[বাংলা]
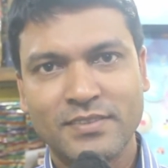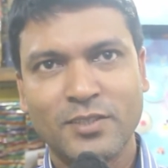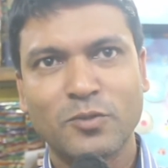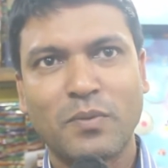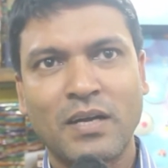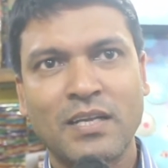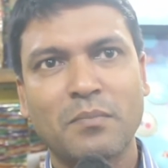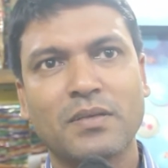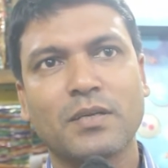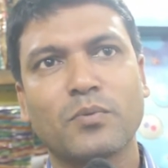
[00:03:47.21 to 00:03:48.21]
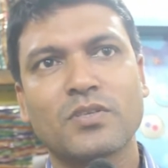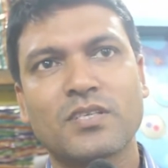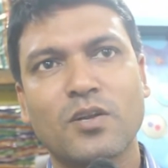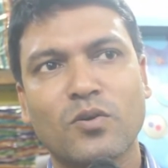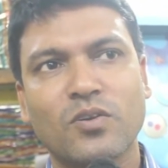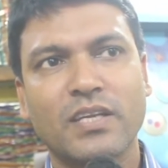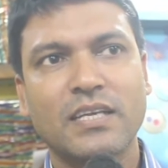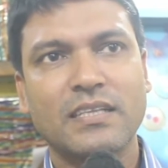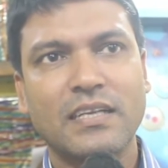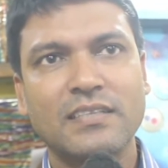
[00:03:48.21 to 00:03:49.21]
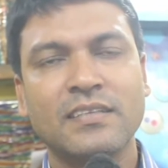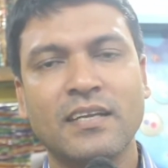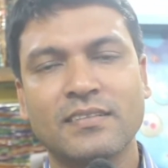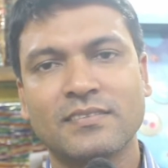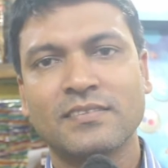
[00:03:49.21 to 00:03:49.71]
যেহেতু বাঙালি বাজার প্রতিষ্ঠার লগ্ন থেকে তিনি ছিলেন